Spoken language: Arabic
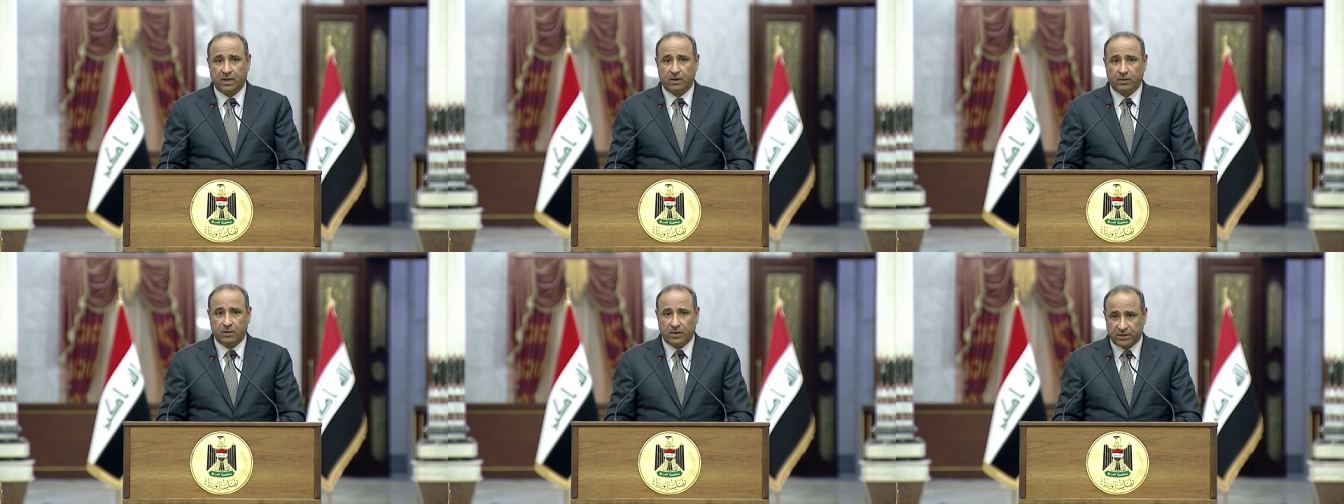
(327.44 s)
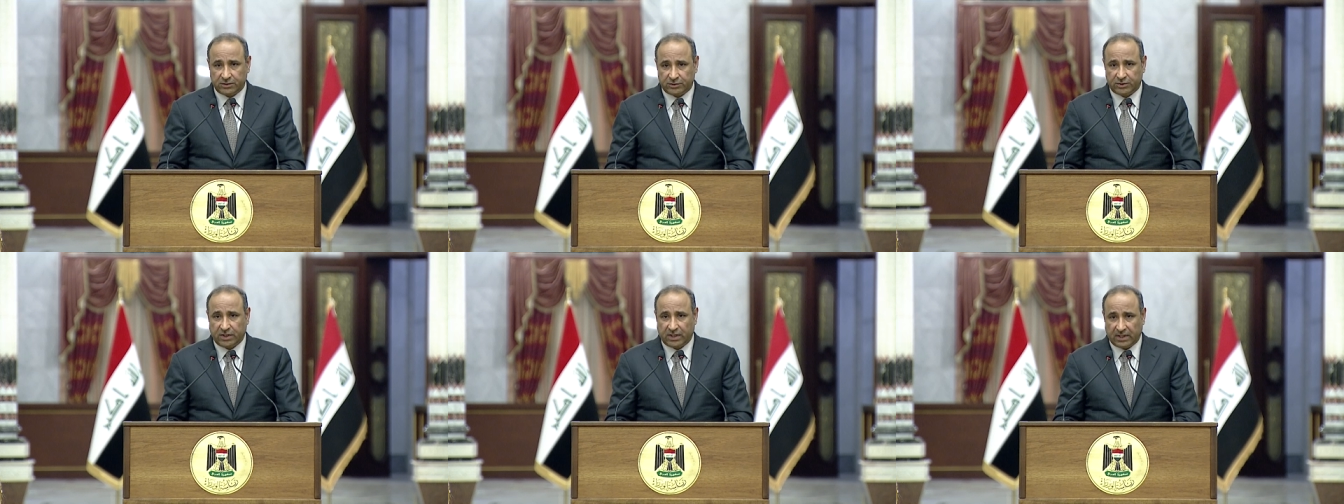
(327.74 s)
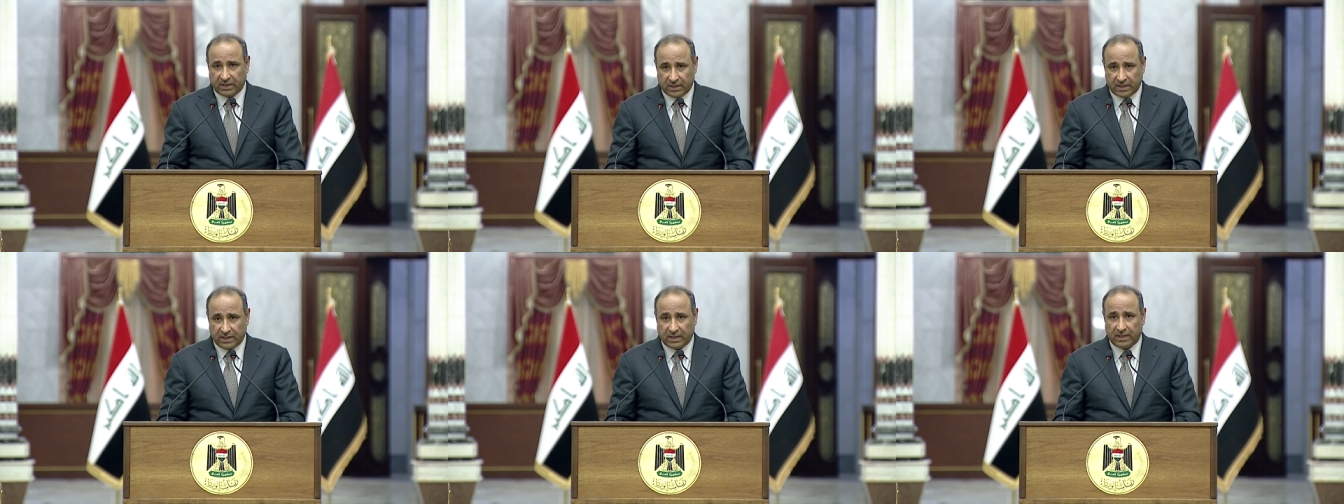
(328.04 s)
وإن شاء
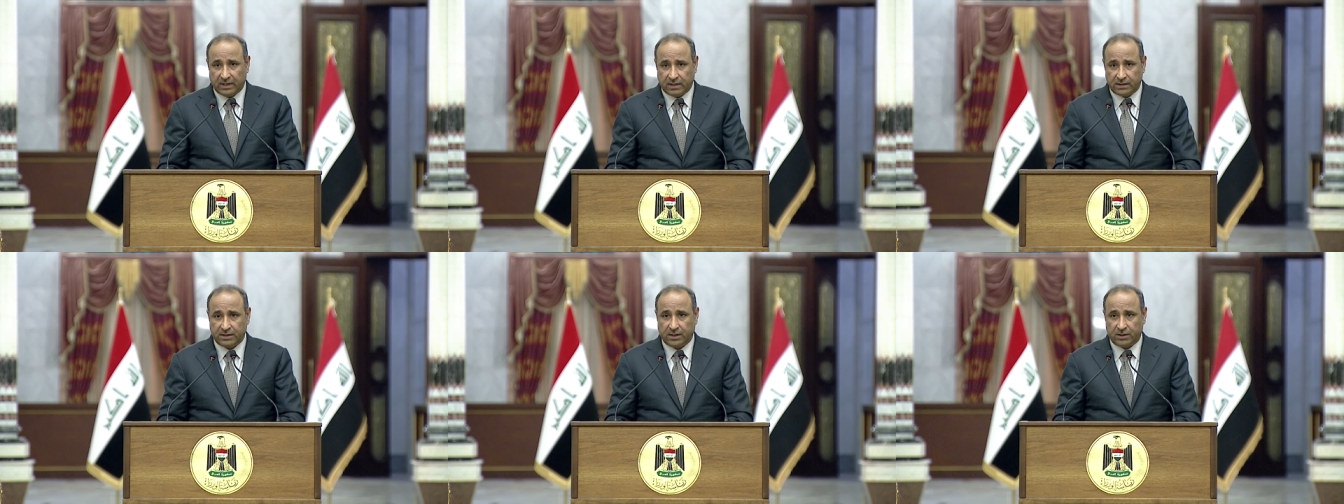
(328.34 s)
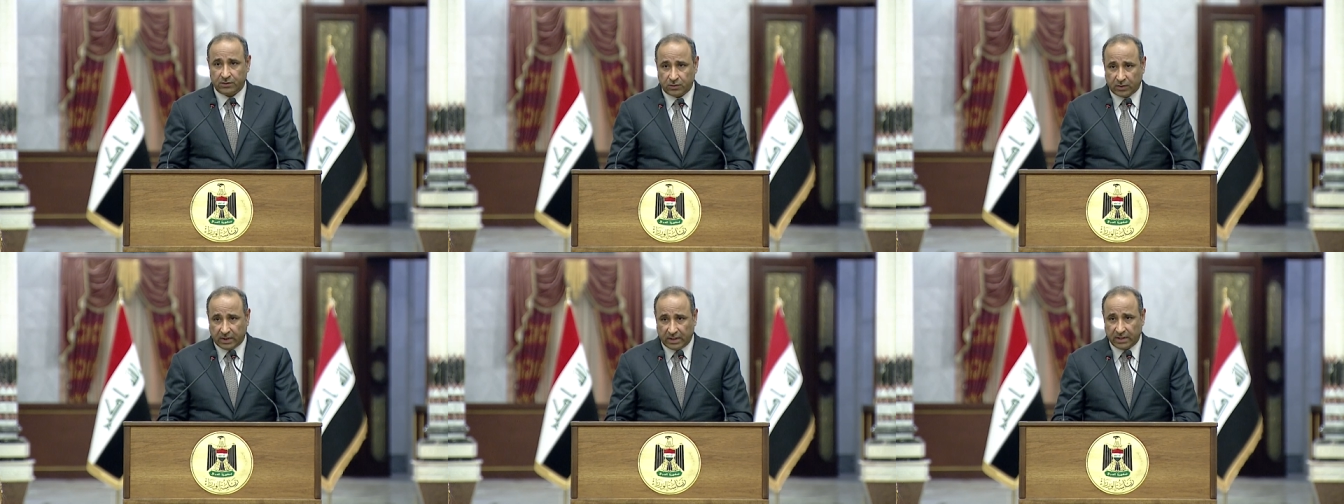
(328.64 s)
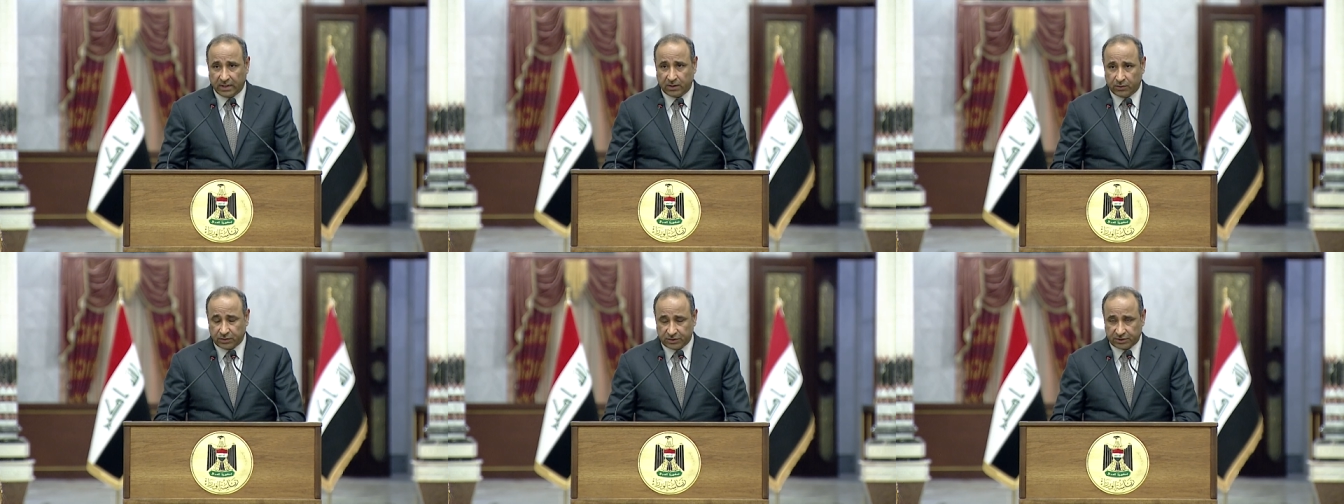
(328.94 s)
الله نحن
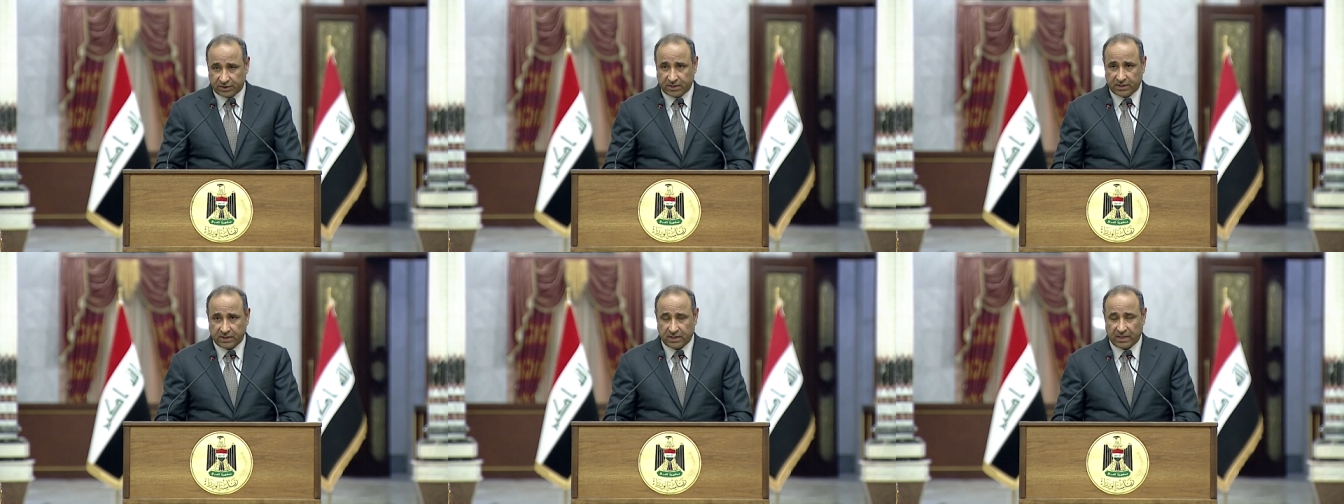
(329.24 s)
على وشك